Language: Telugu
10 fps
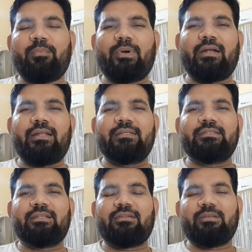ఆ పార్ట్
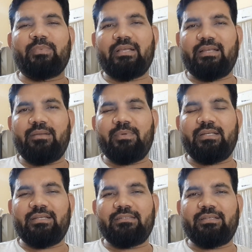వేసిన తర్వాత మీకు
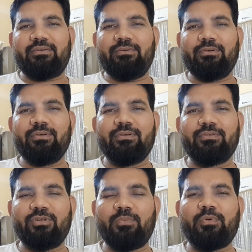ఇంటిమేట్ చేస్తారు
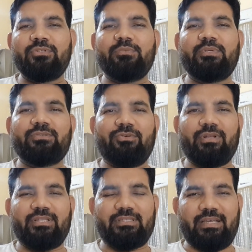సో అప్పుడు వచ్చి మీ
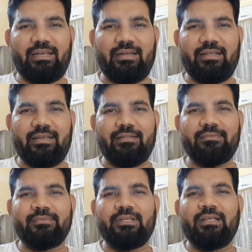స్కూటీ తీసుకెళ్ళండి అని
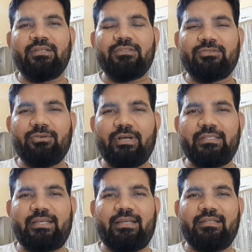సో
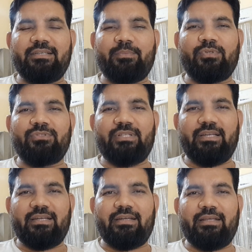గైస్ ఇక్కడ నేను చెప్పొచ్చేది
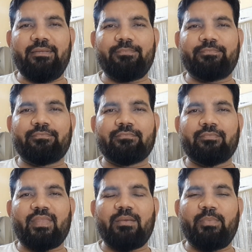ఏంటంటే
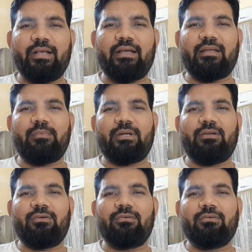మీ
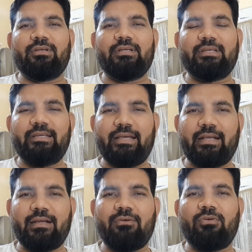హైదరాబాద్లో
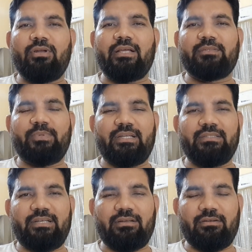ఎక్కడ ఓలా
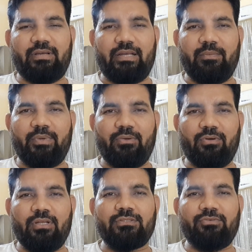ఎక్స్పీరియన్స్ సెంటర్లో అయినా మీ
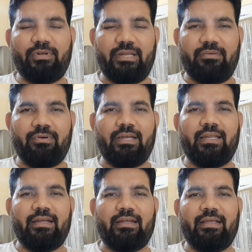ఓలా స్కూటీని ఇవ్వాలి
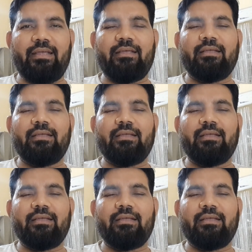అంటే